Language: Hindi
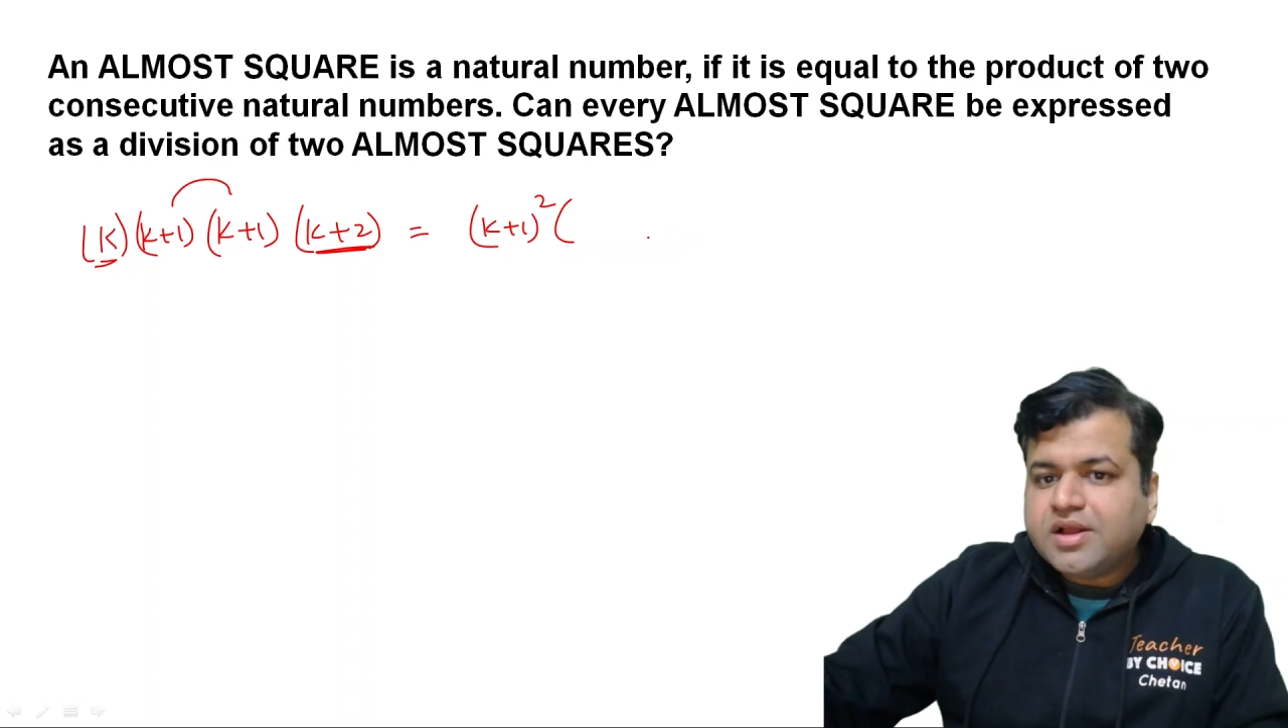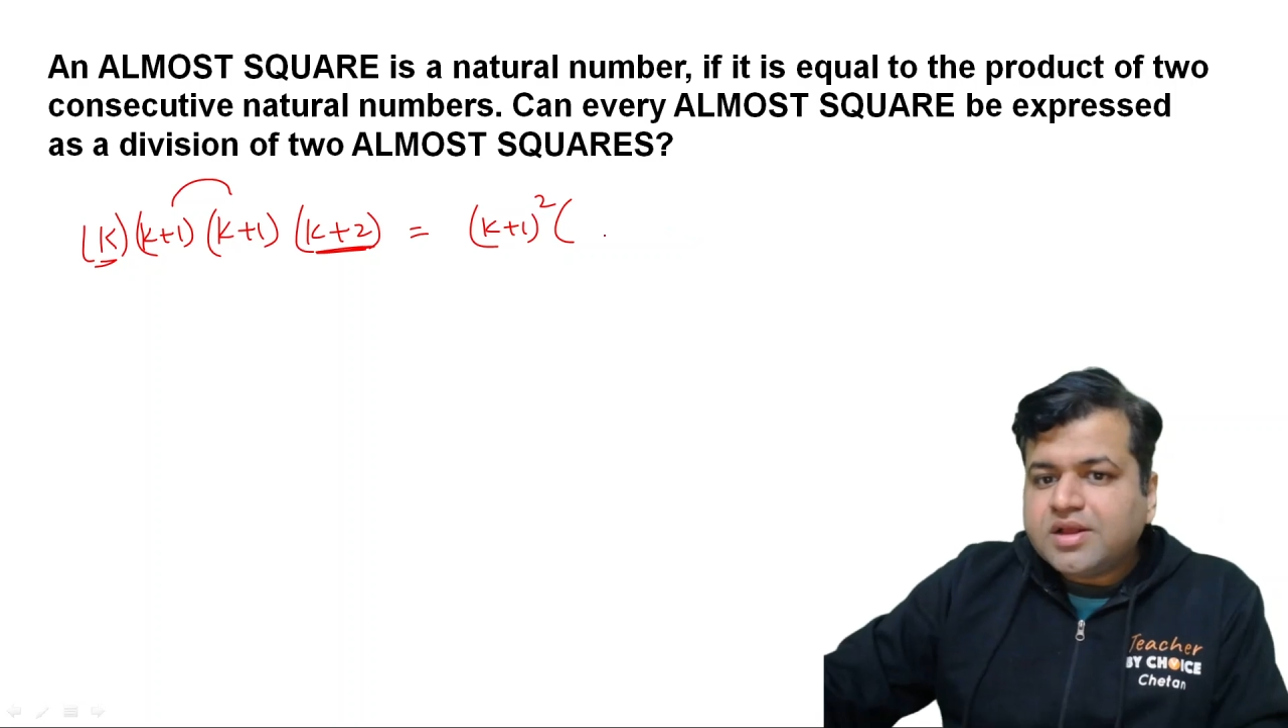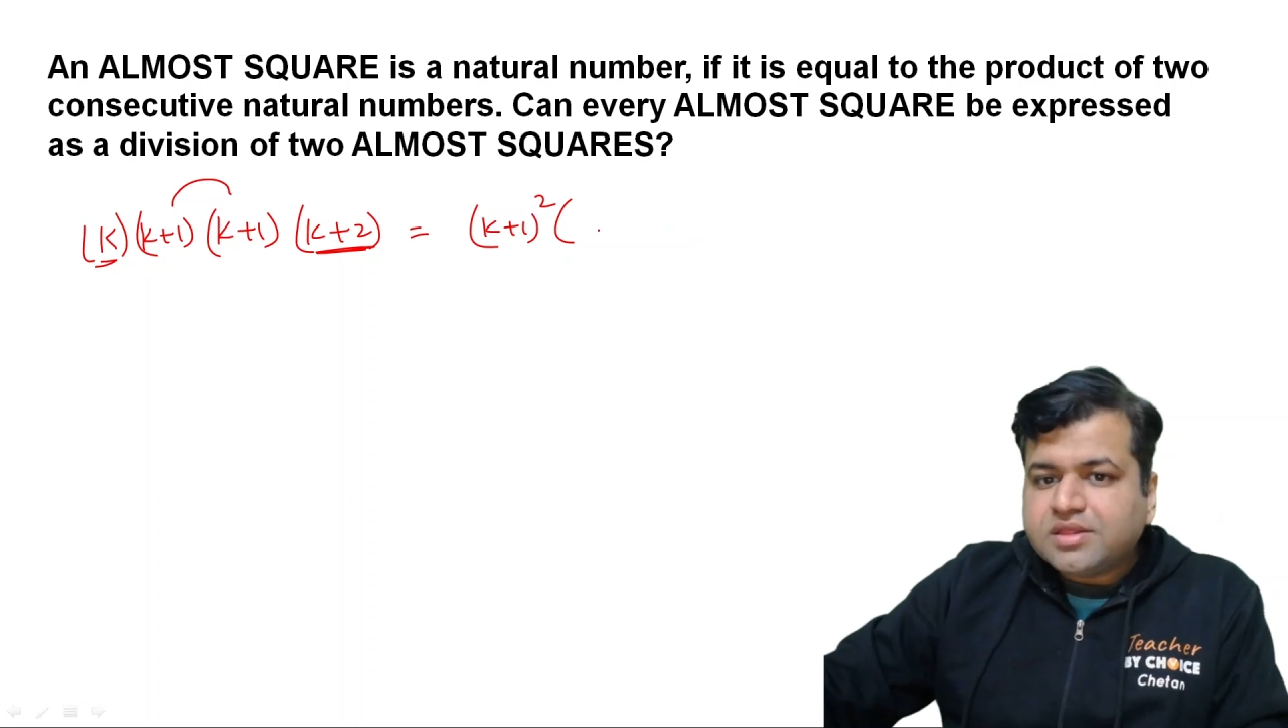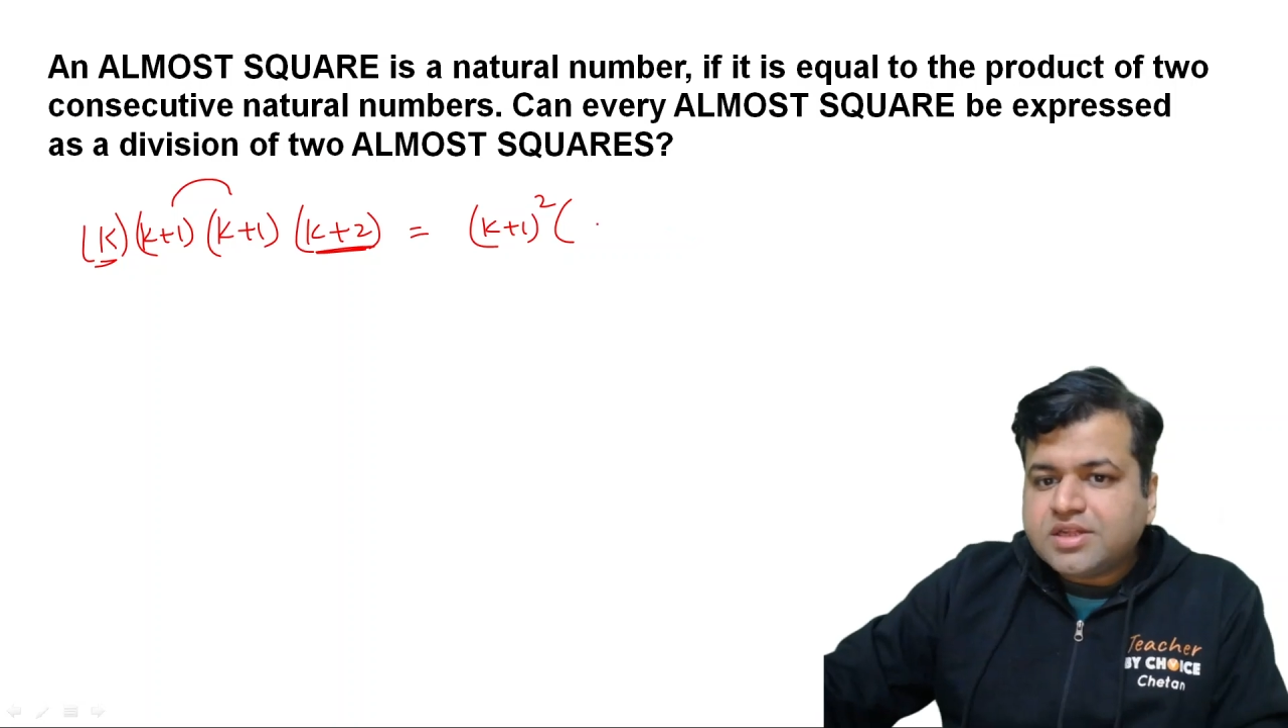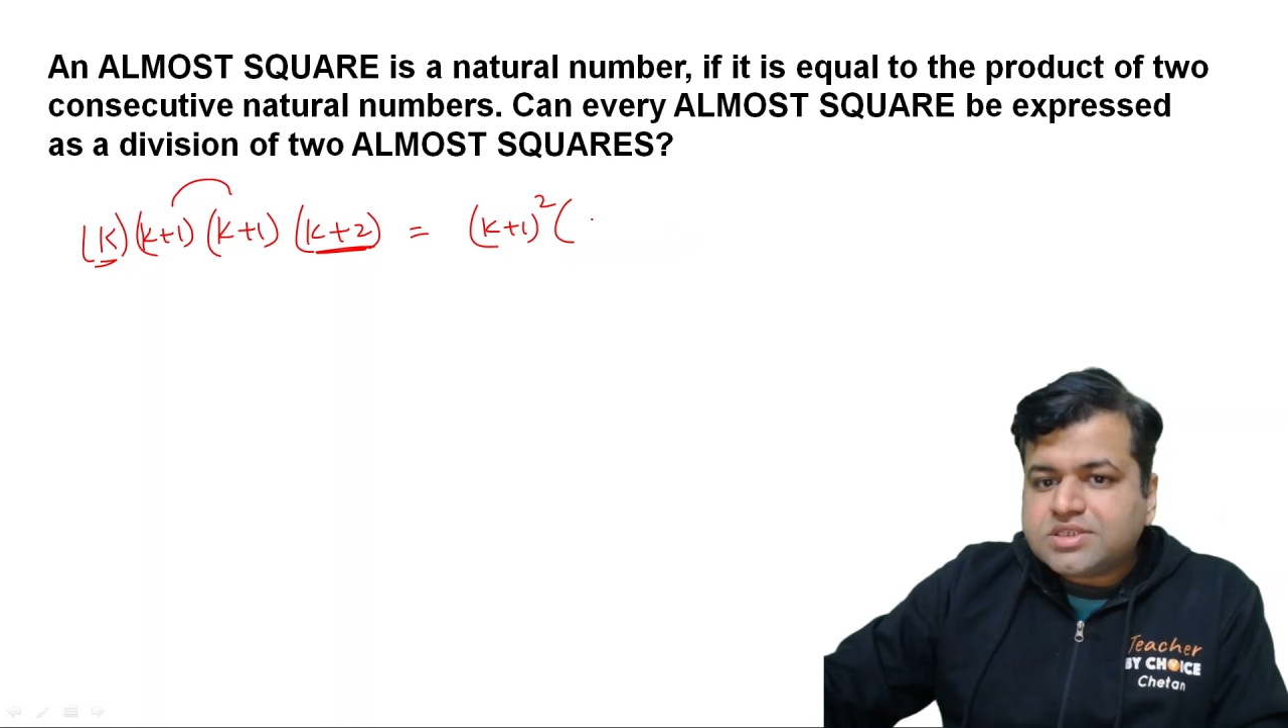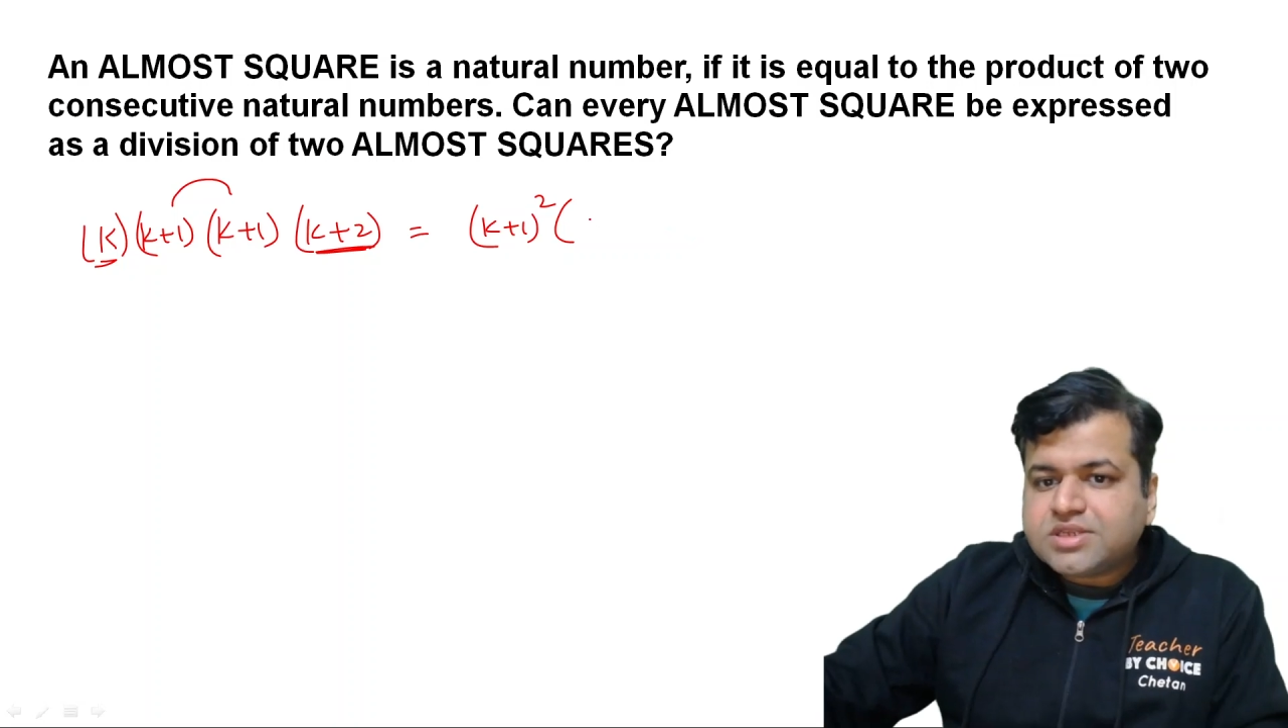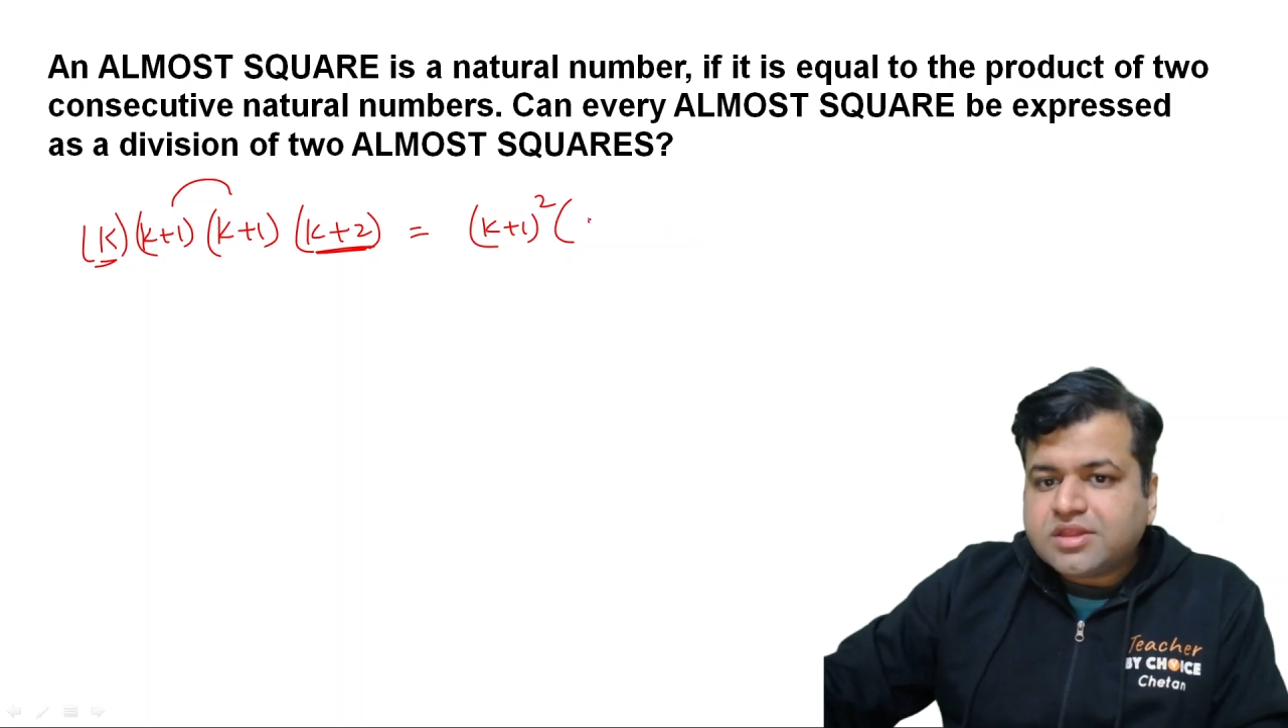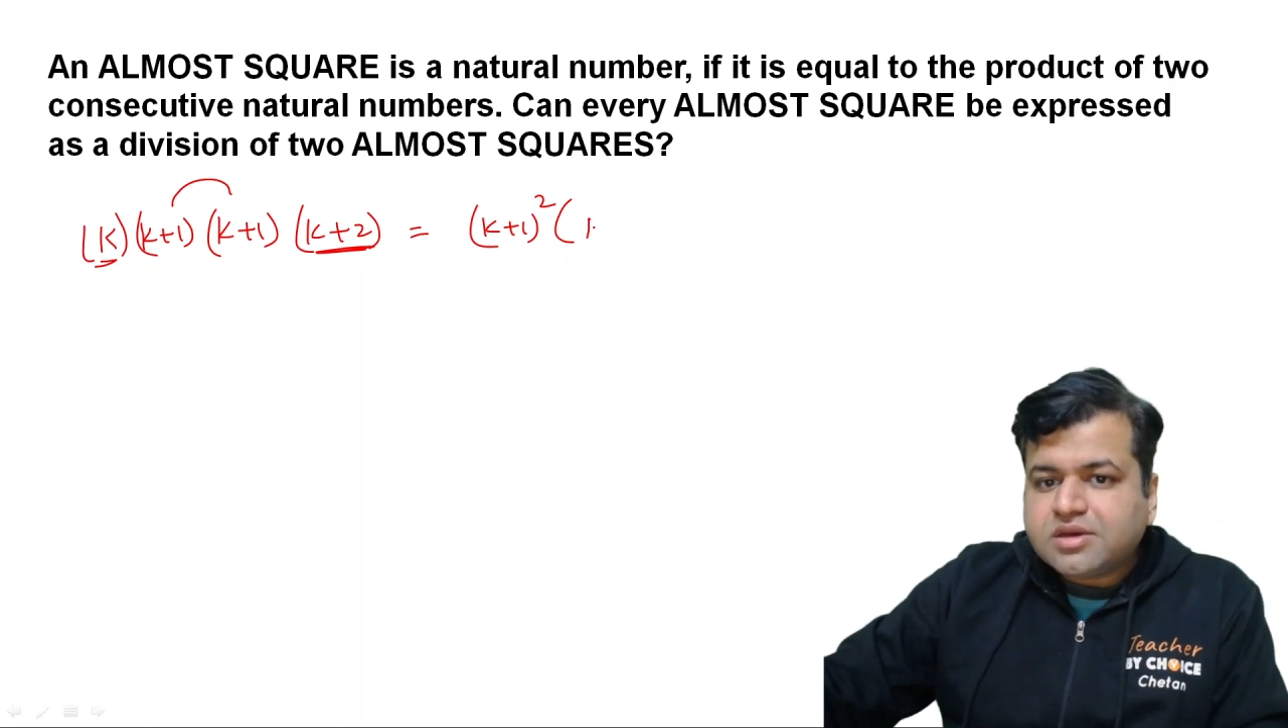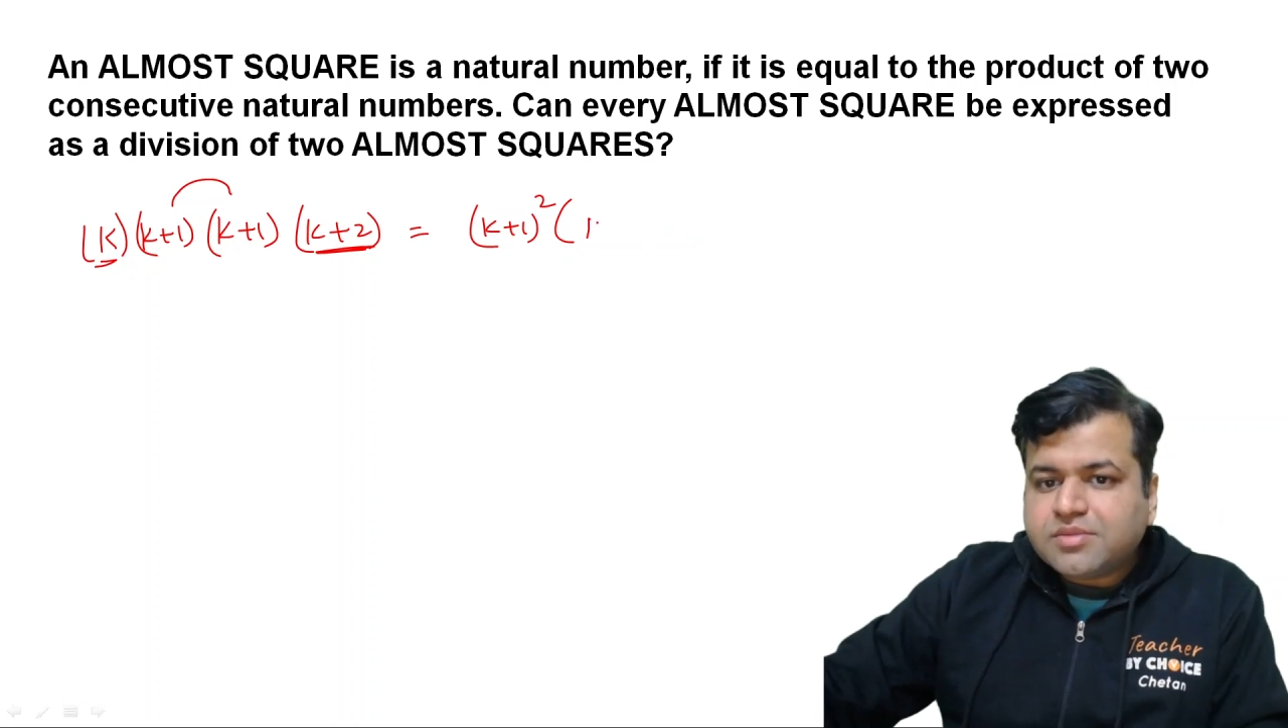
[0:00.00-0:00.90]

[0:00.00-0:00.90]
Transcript: this is nothing